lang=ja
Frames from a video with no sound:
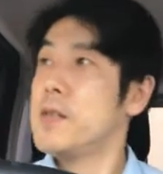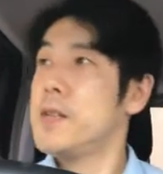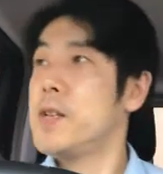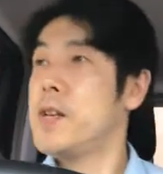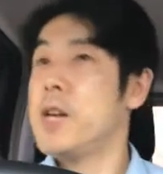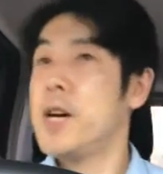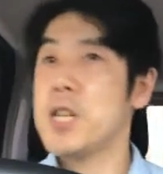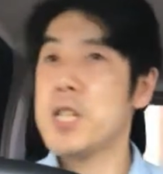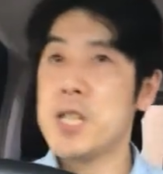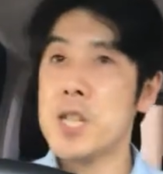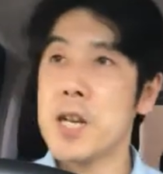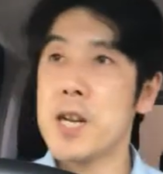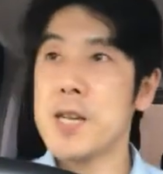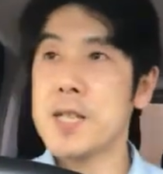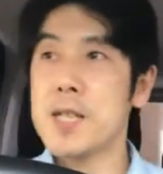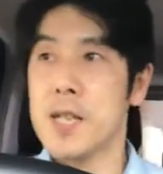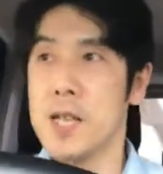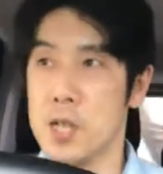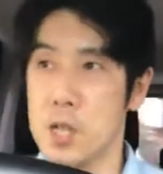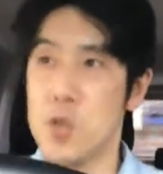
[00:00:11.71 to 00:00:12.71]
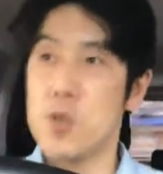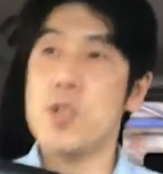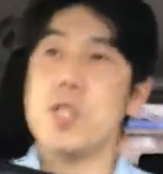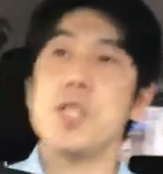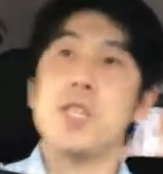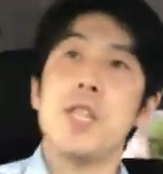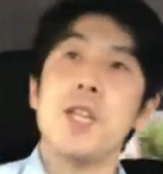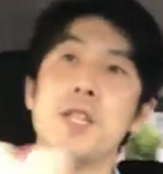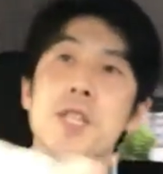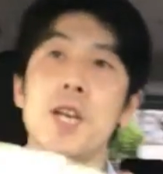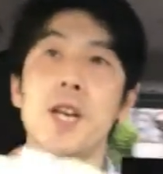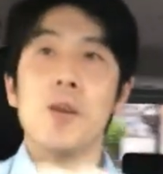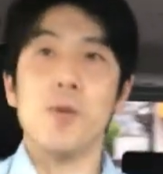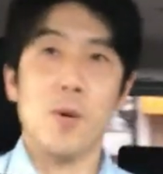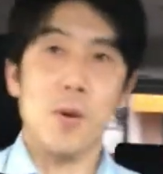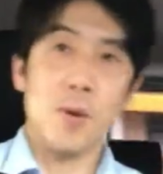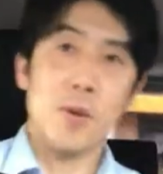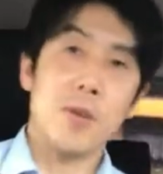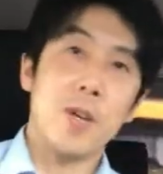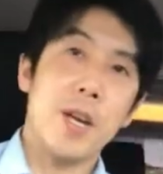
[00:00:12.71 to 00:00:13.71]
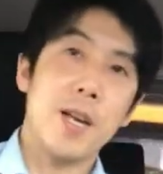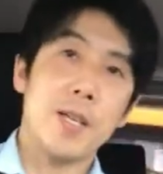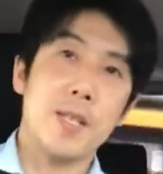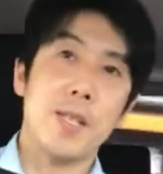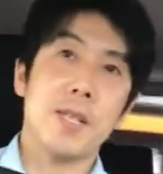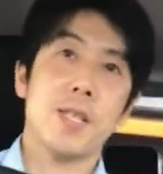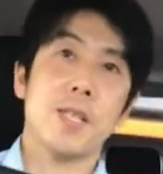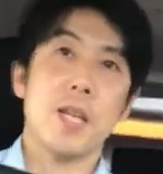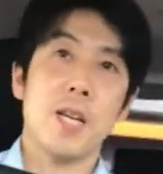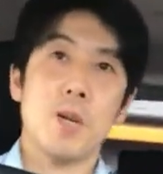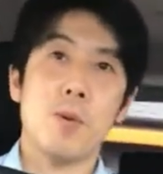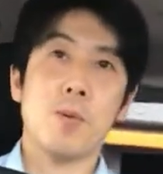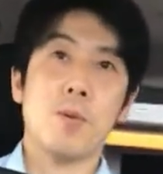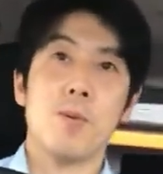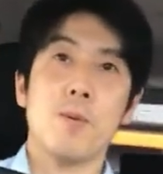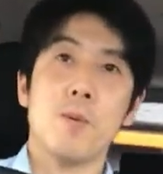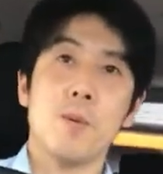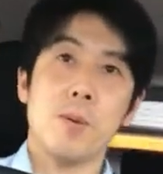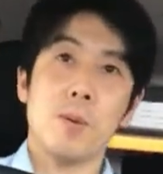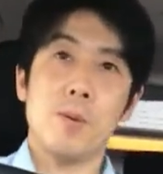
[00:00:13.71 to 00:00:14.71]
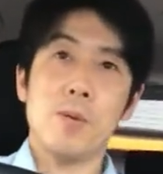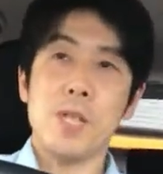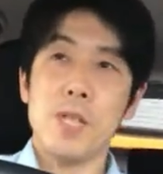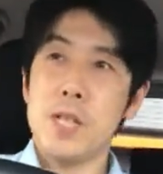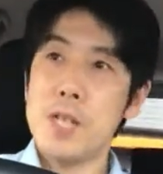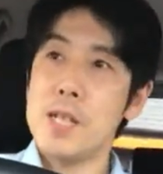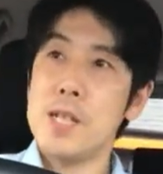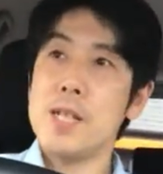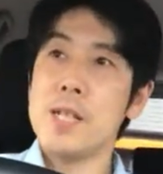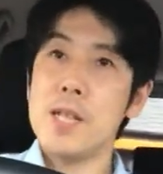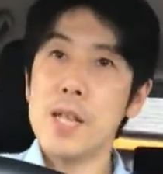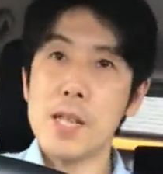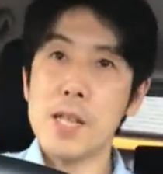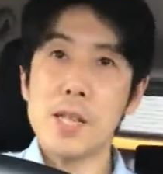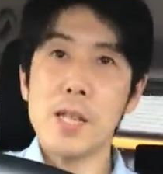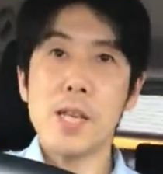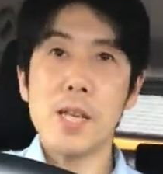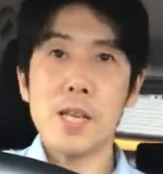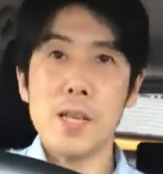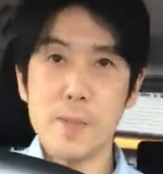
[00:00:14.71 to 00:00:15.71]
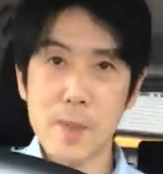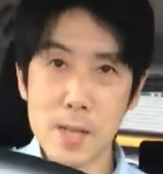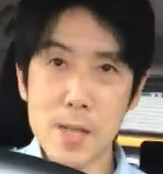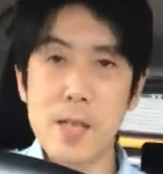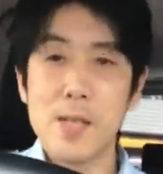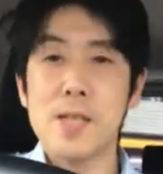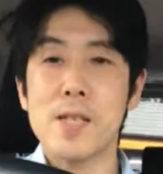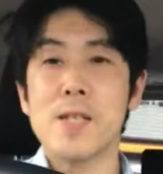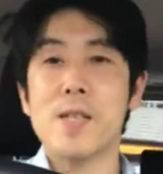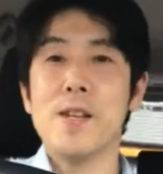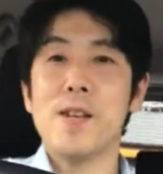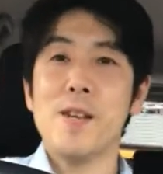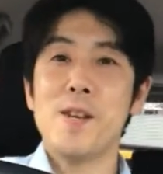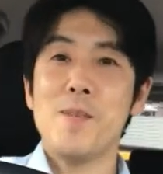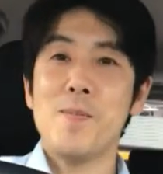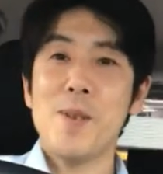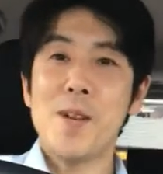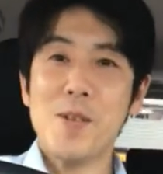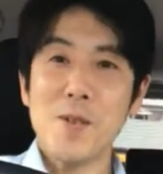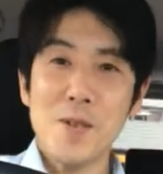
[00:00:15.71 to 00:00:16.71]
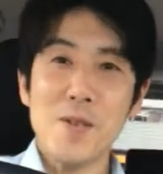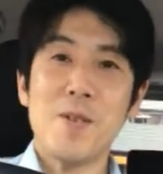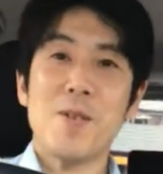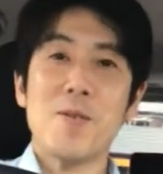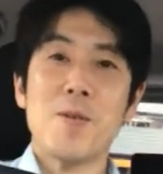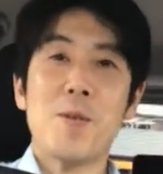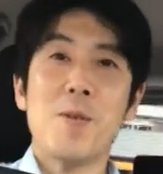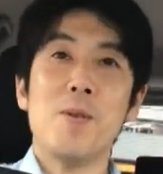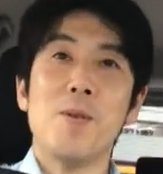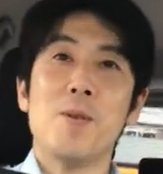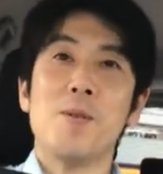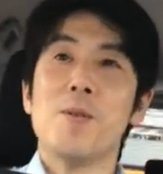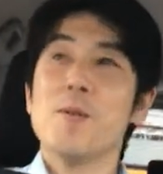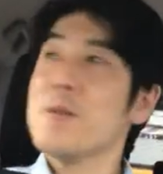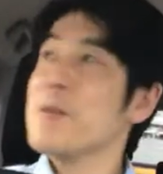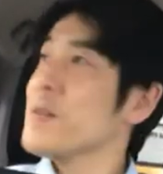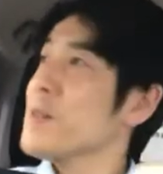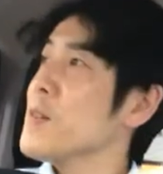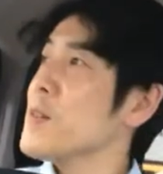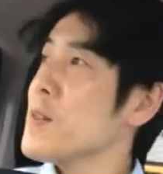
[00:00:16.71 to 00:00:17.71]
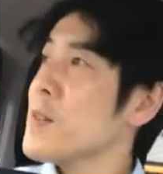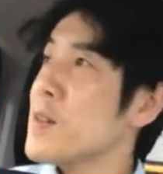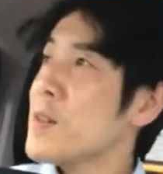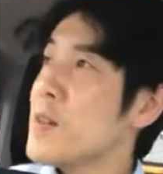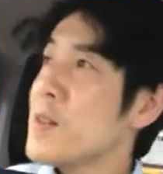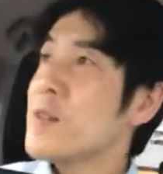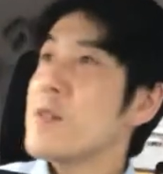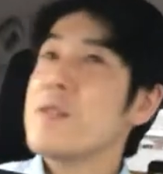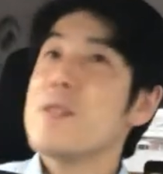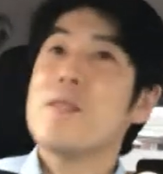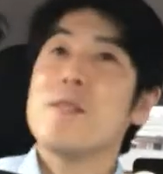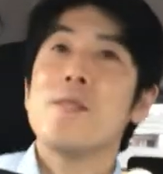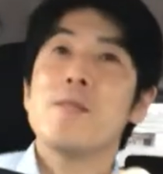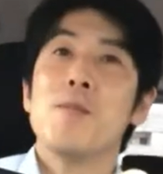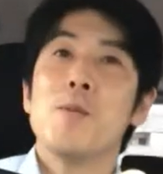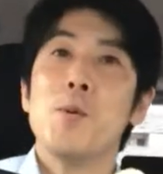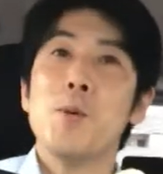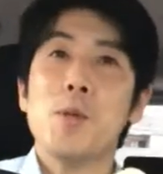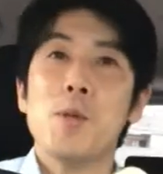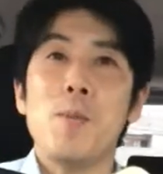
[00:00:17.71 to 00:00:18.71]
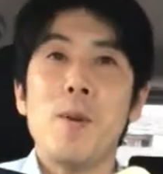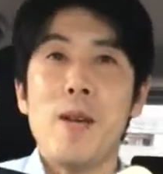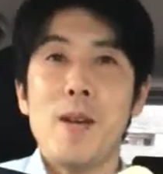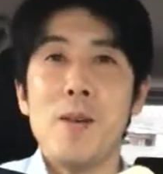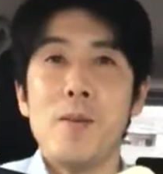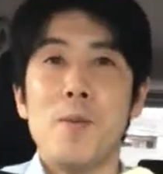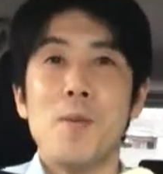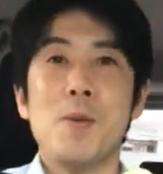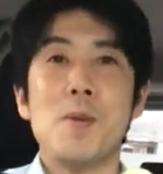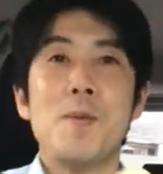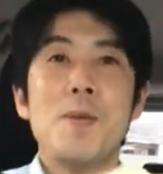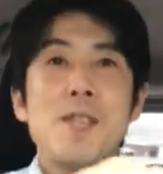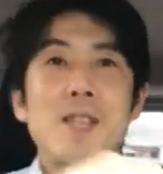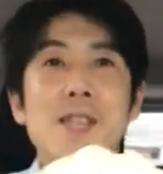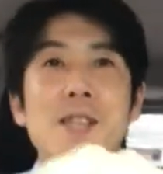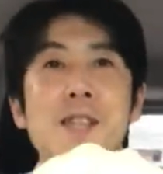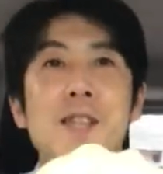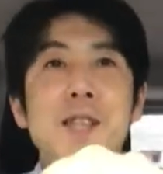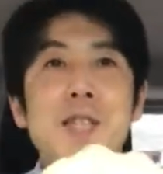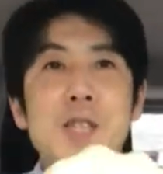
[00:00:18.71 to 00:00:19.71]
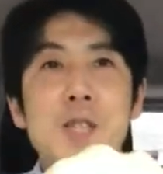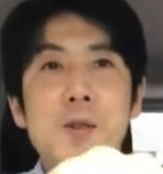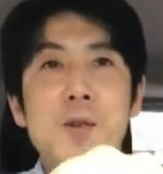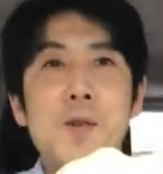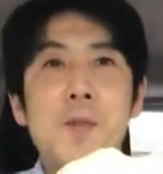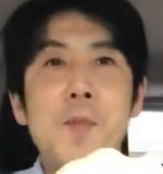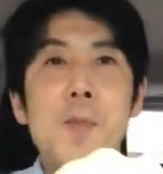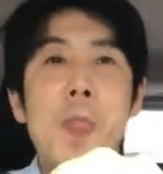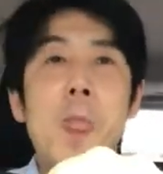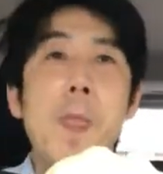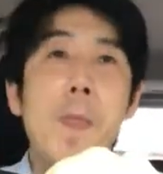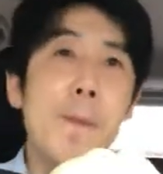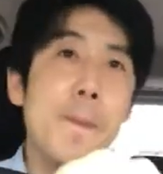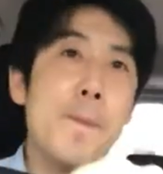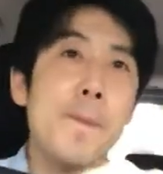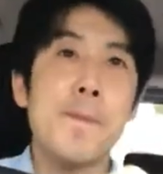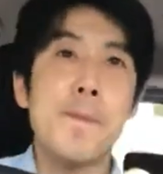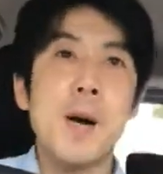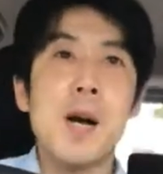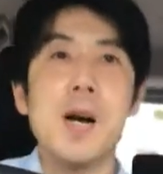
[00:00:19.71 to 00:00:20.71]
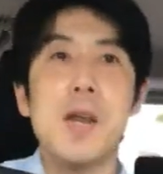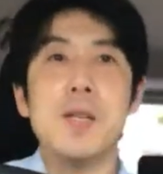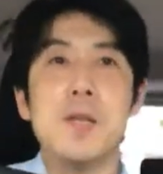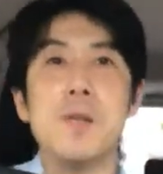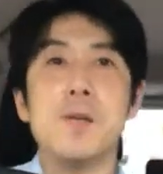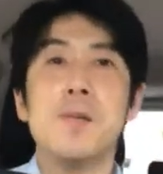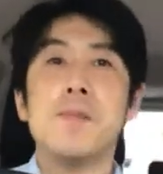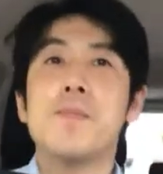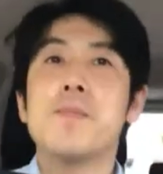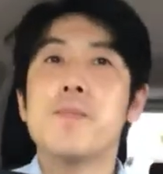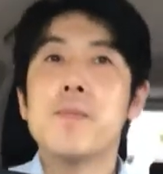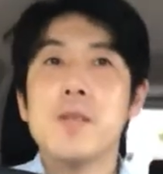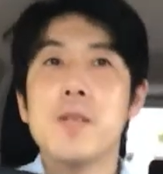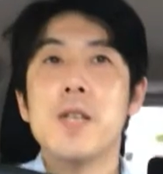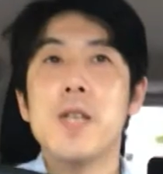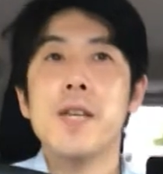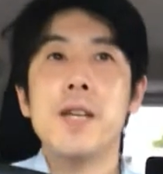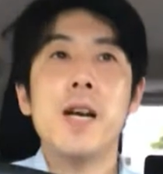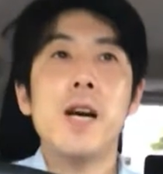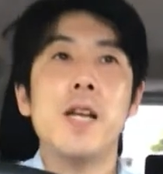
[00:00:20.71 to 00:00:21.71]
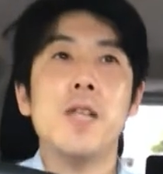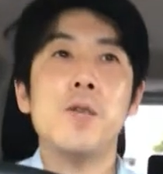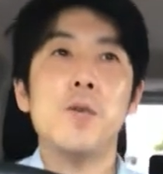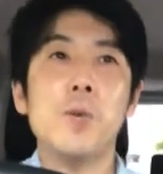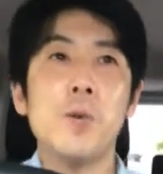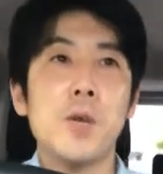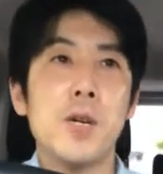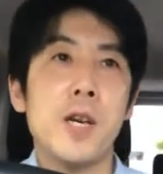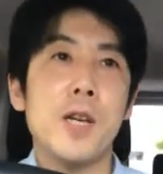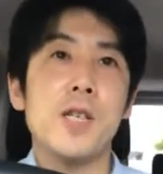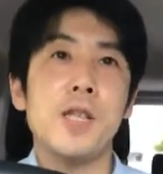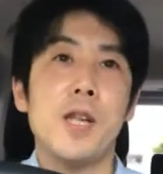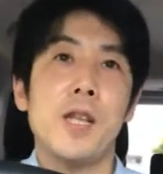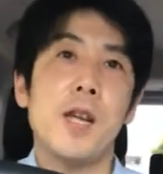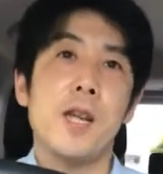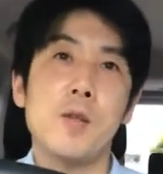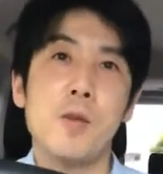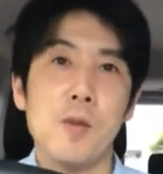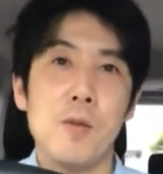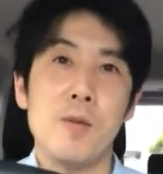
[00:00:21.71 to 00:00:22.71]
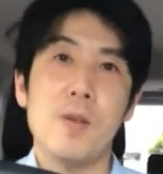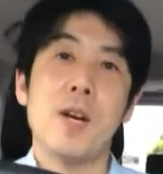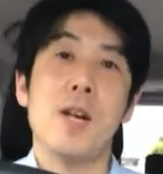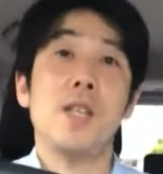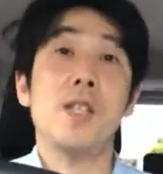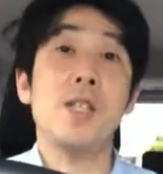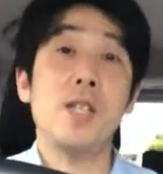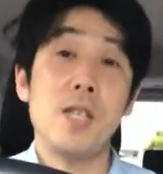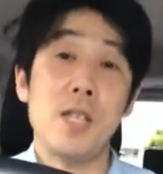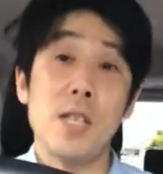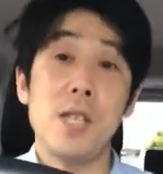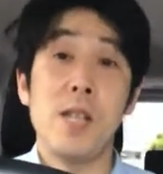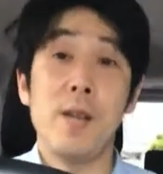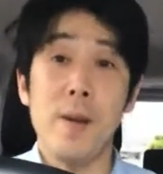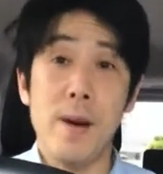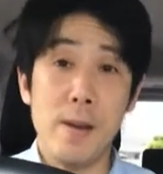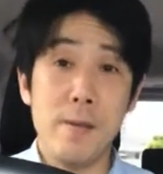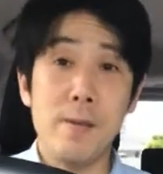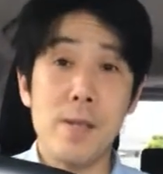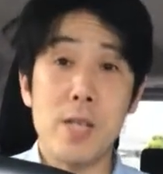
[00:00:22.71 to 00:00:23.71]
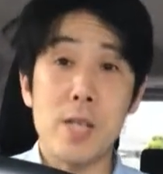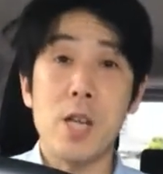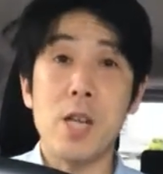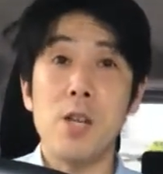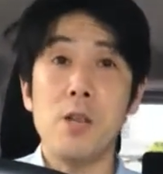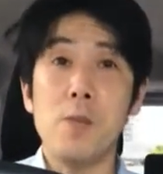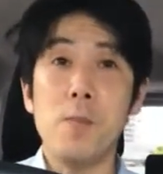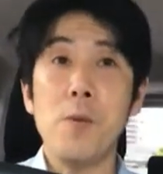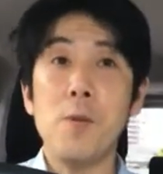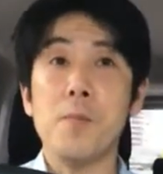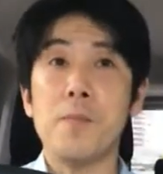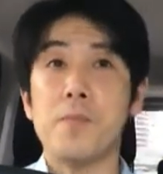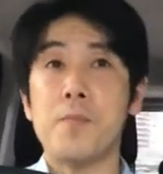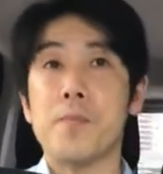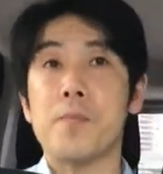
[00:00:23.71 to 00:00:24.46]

えー、明日が30日で最後平成最後ということになってきます、まあ、いよいよこう大詰め大詰めじゃないですけど、うん、まああの切り替わりの時が来たなという感じではあるんですけれども、